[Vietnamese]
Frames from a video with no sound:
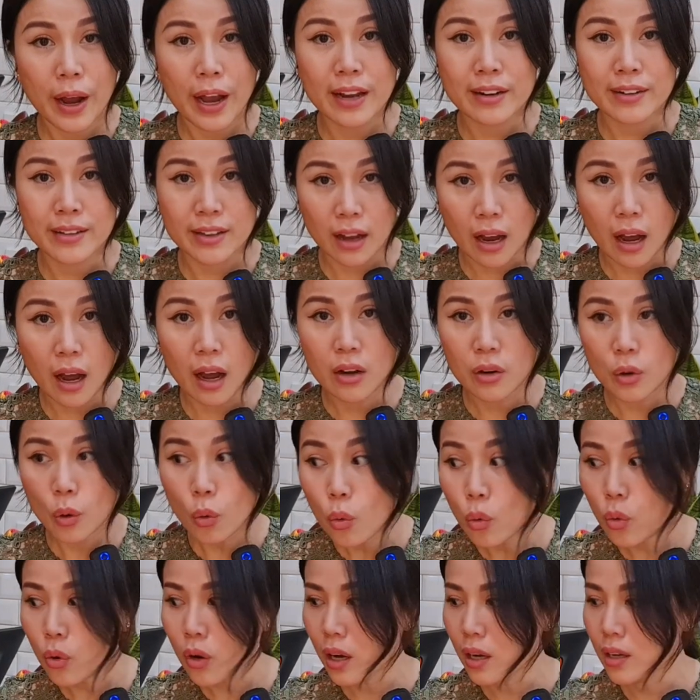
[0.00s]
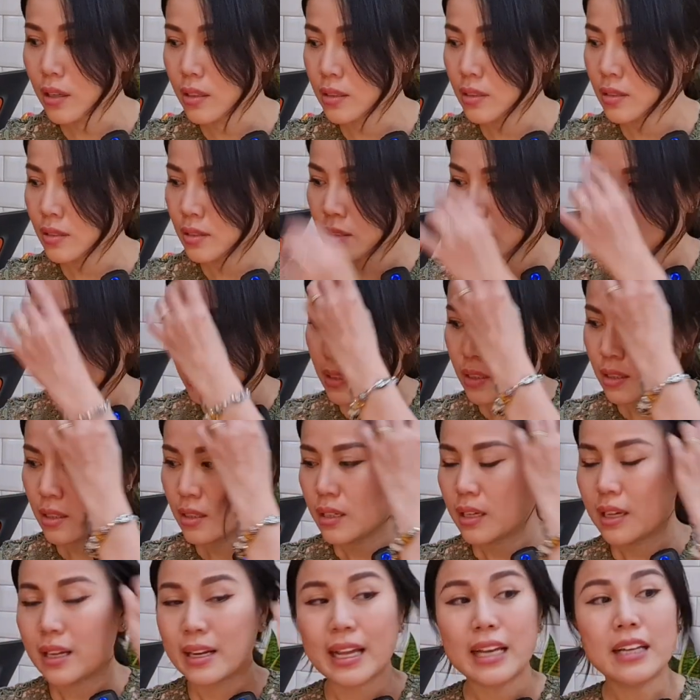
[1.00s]
hoa Dior luôn á.
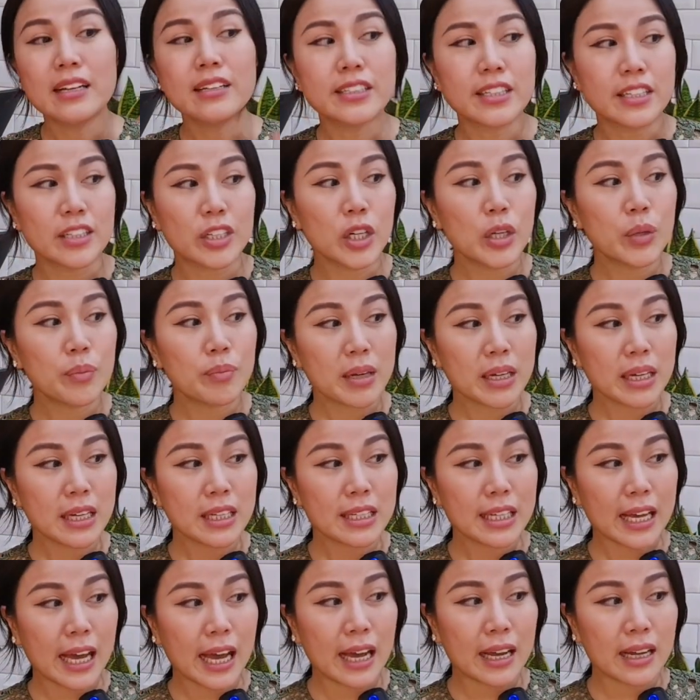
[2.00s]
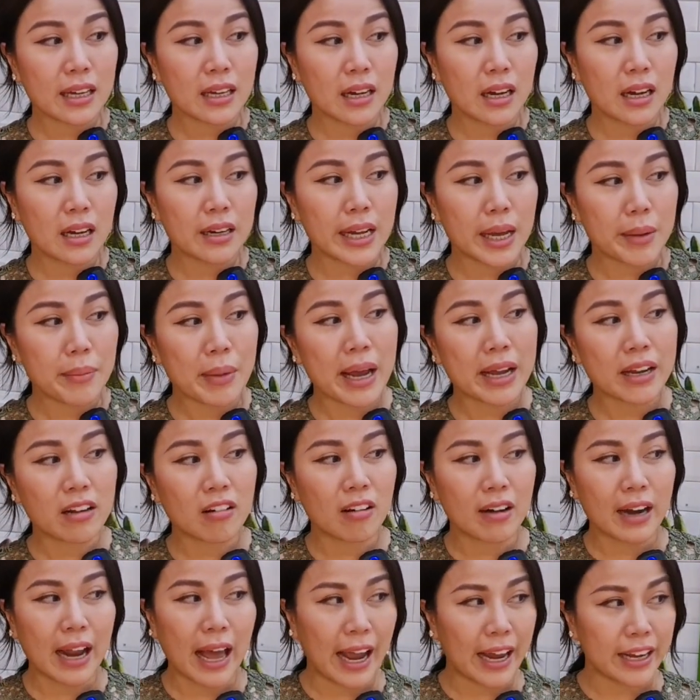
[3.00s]
Lấy cho chị thêm mấy cái chai đại bàng
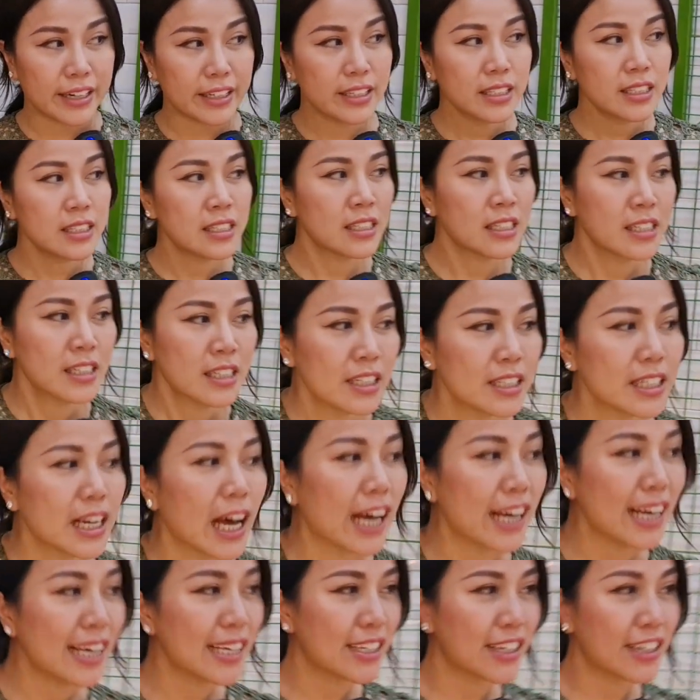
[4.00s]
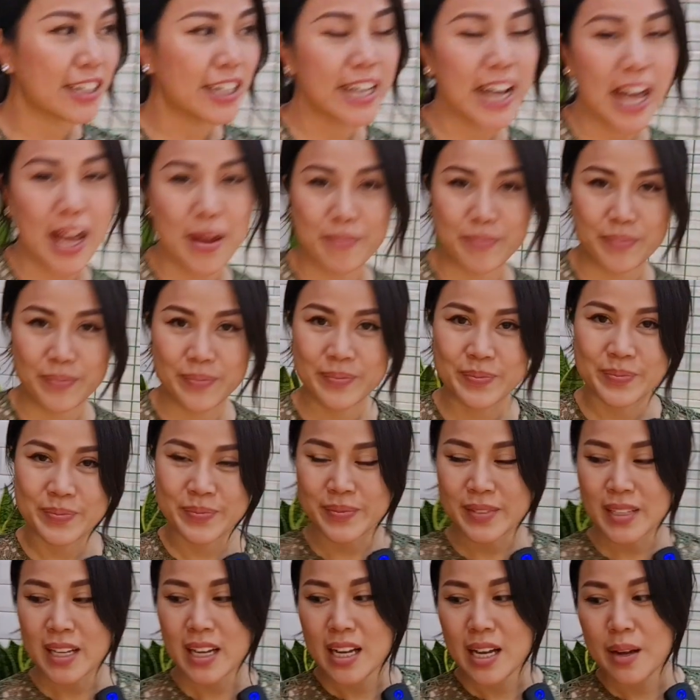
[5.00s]
còn lại đi, để đây cho nó đẹp.
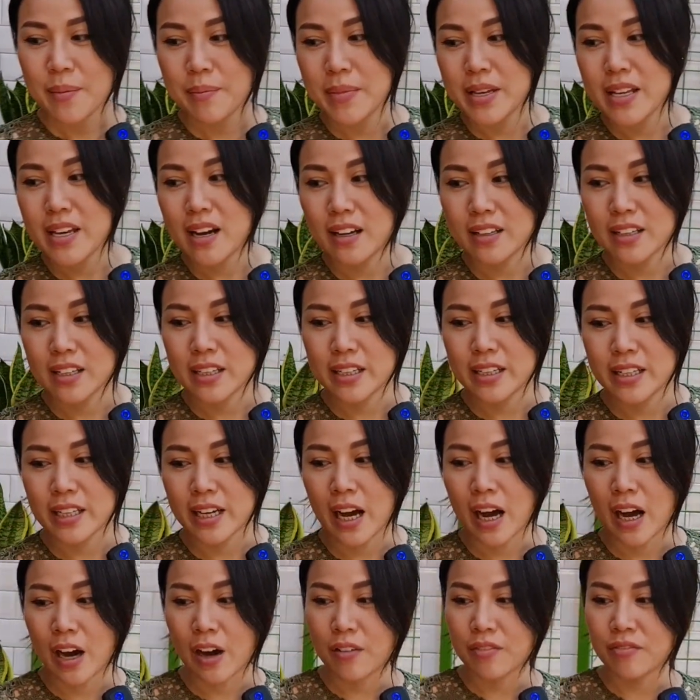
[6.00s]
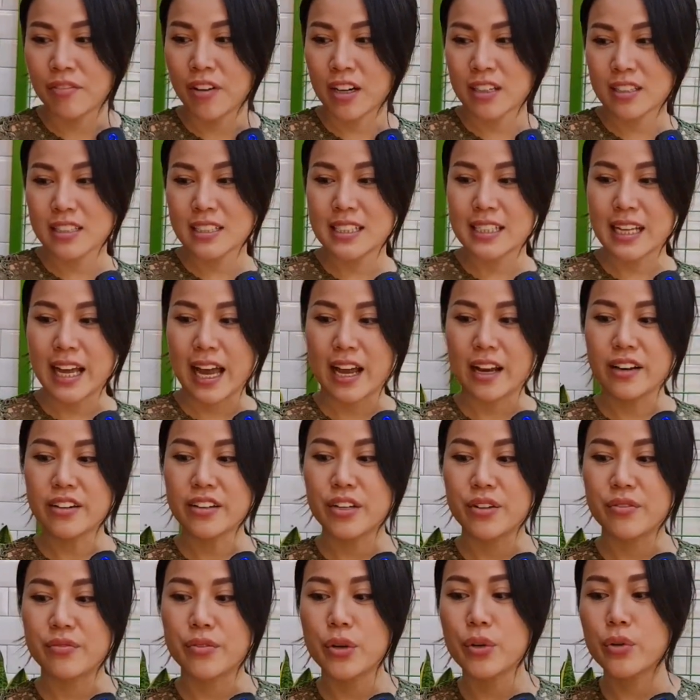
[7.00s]
Bây giờ thì Vân sẽ
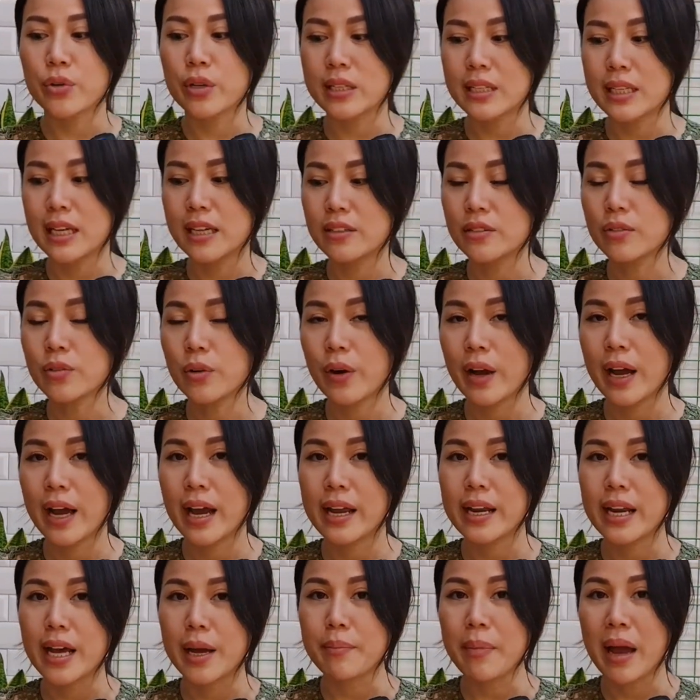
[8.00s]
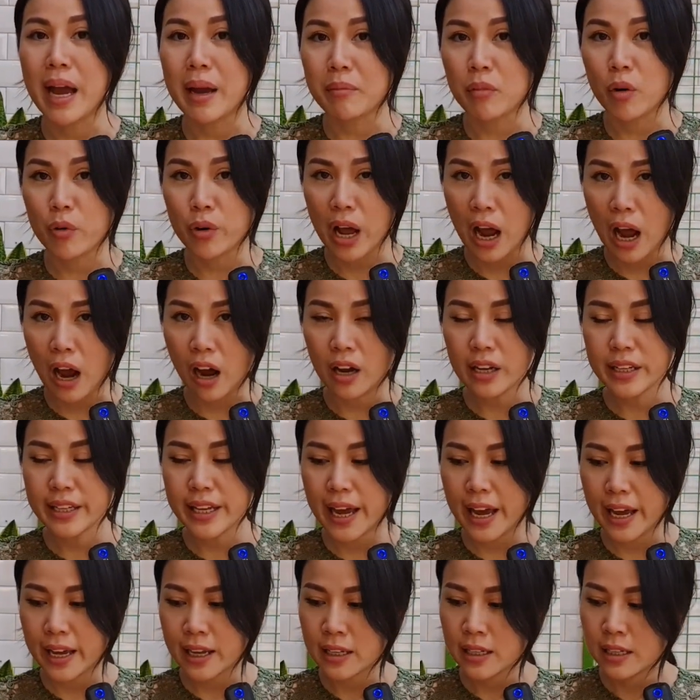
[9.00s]
review cái chai nước hoa đại bàng màu đỏ
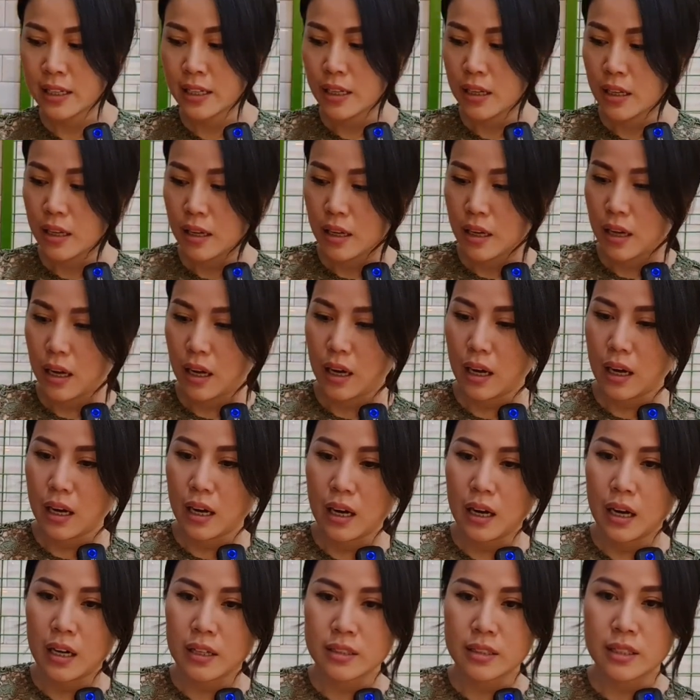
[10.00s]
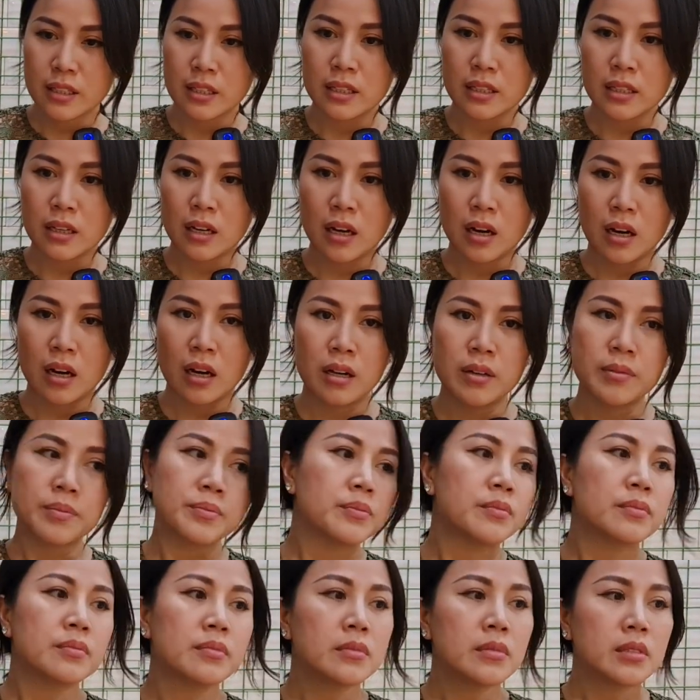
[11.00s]
nha. à, Thì
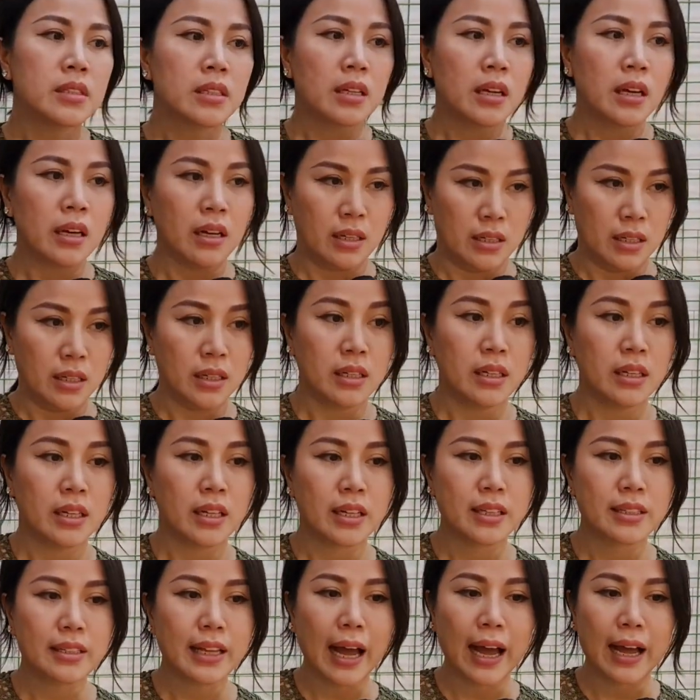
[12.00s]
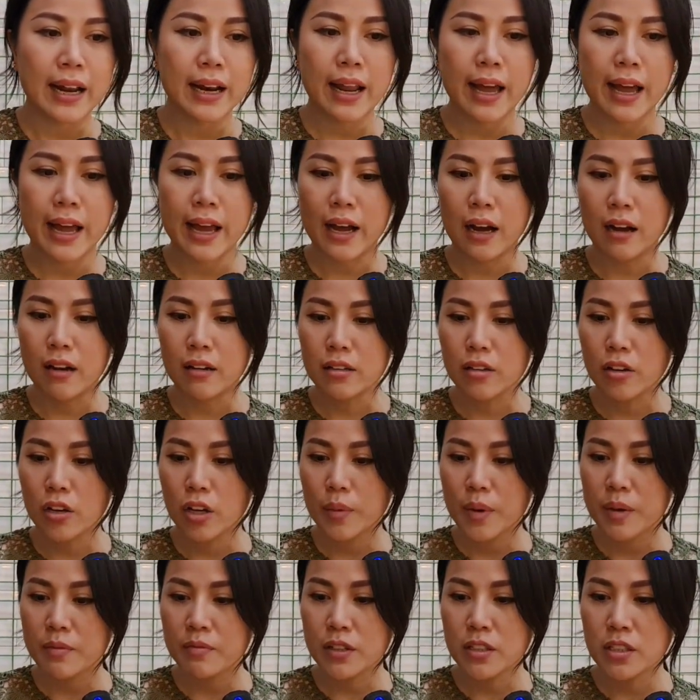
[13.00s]
hiện tại là ở
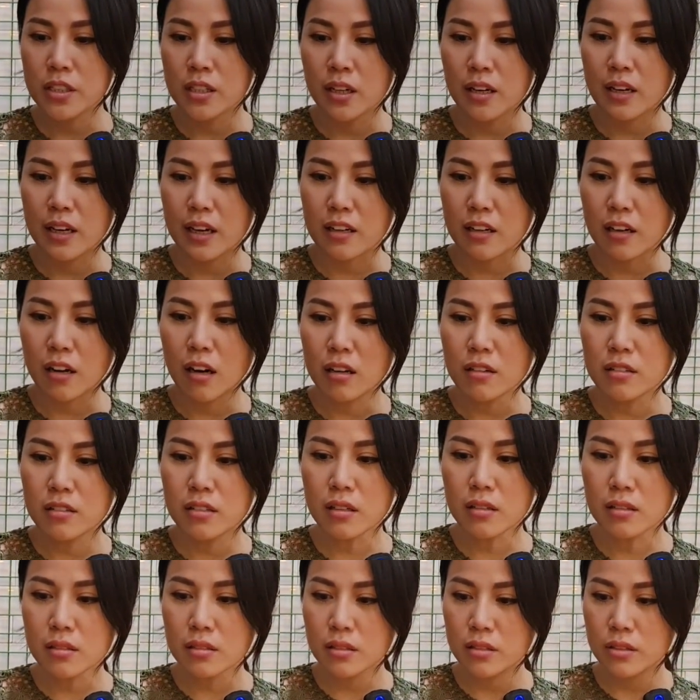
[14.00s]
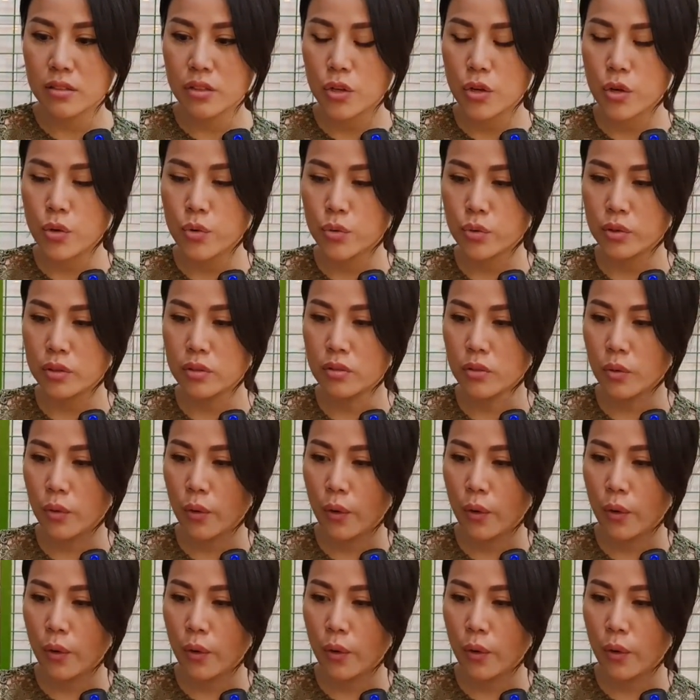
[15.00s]
Color Man Fashion là có rất nhiều nước